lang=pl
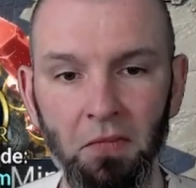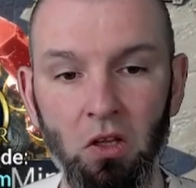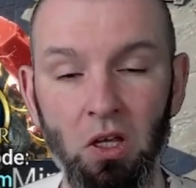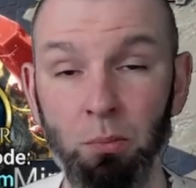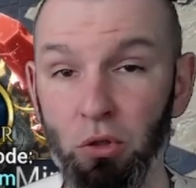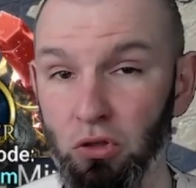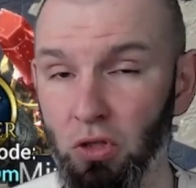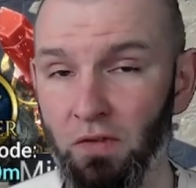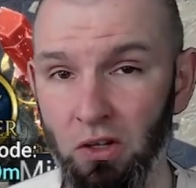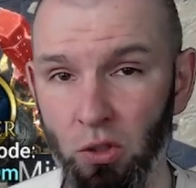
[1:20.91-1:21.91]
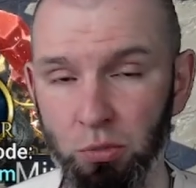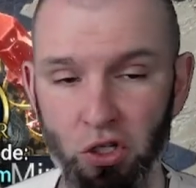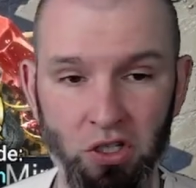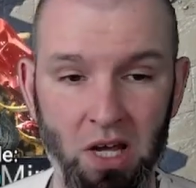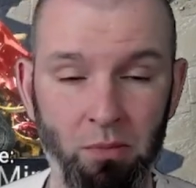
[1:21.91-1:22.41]
No i początkowo jak to
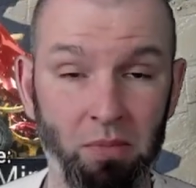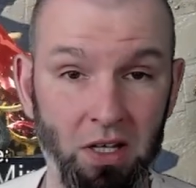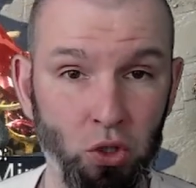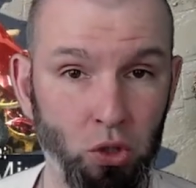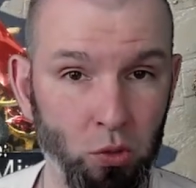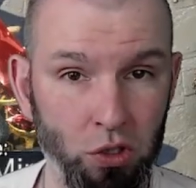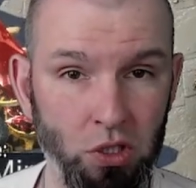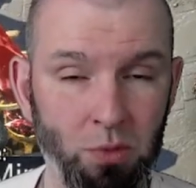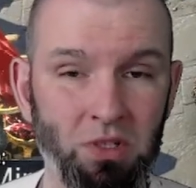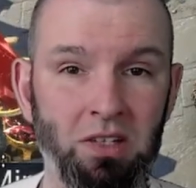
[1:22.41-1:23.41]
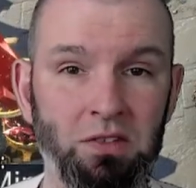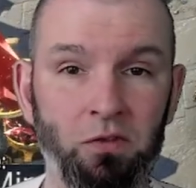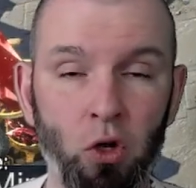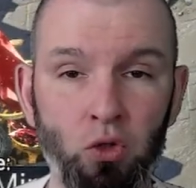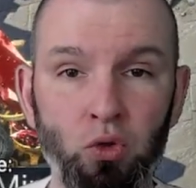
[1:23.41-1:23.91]
przeczytałem, bardzo się ucieszyłem, myślałem, że w
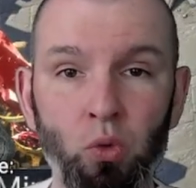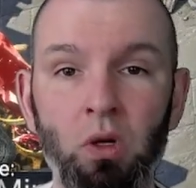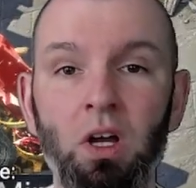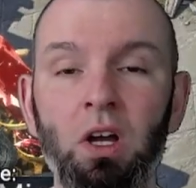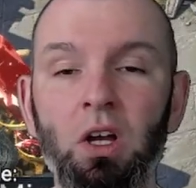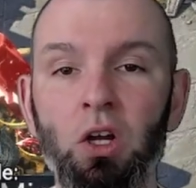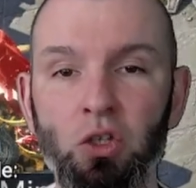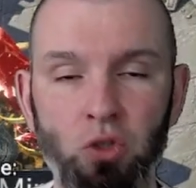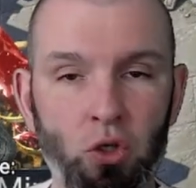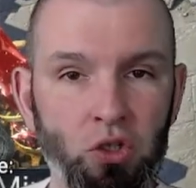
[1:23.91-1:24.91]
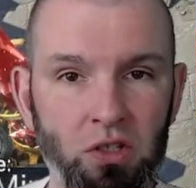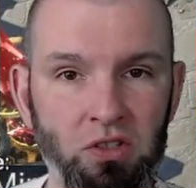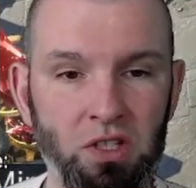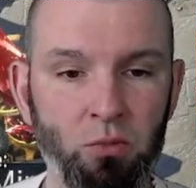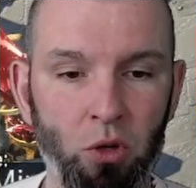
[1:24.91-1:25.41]
końcu coś z
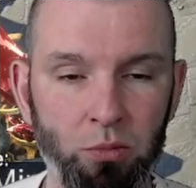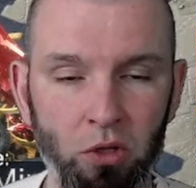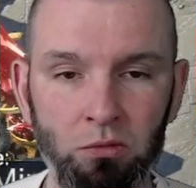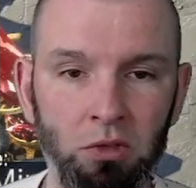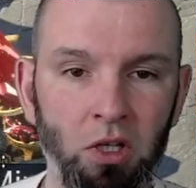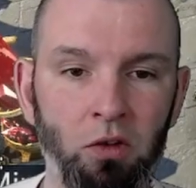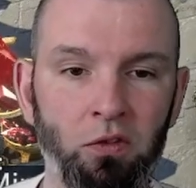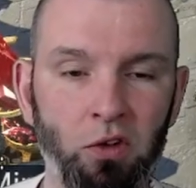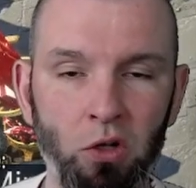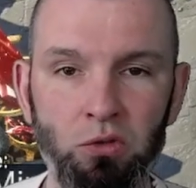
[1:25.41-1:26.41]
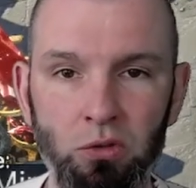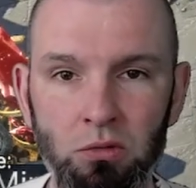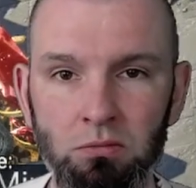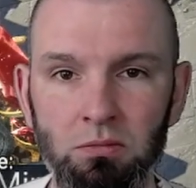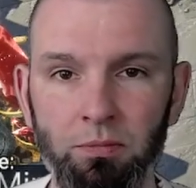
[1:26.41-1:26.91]
tym robią. W końcu,
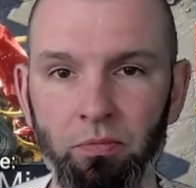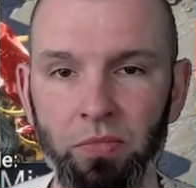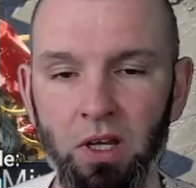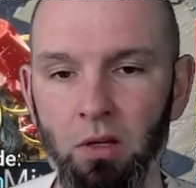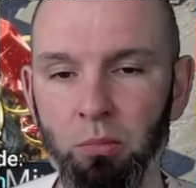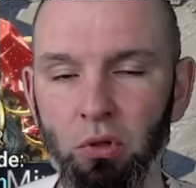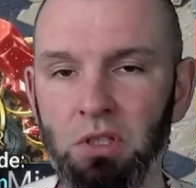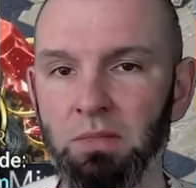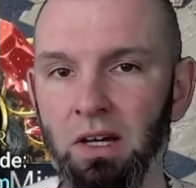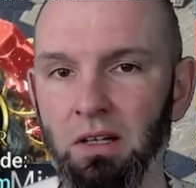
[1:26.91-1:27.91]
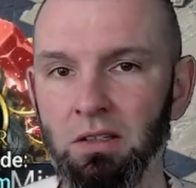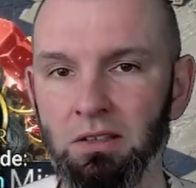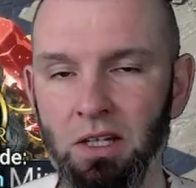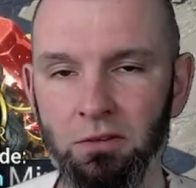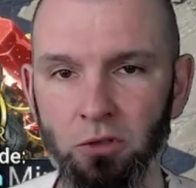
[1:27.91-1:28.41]
e, po tym jak
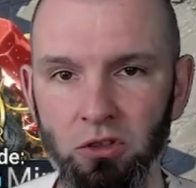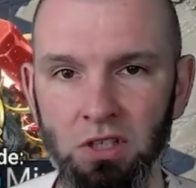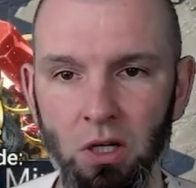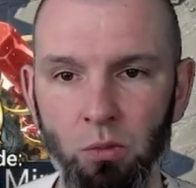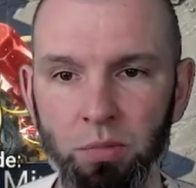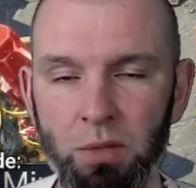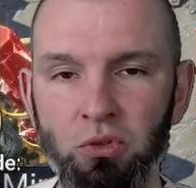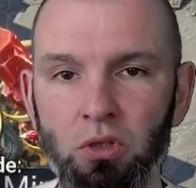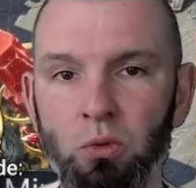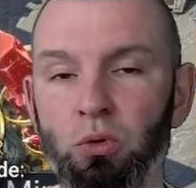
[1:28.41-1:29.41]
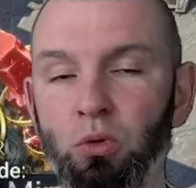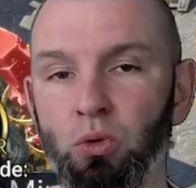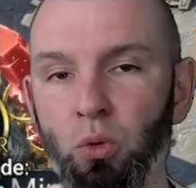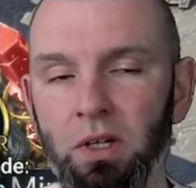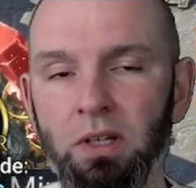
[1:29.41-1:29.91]
nerw dostał Brimstone,
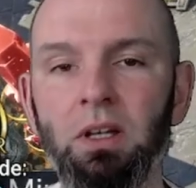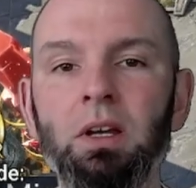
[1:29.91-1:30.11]
który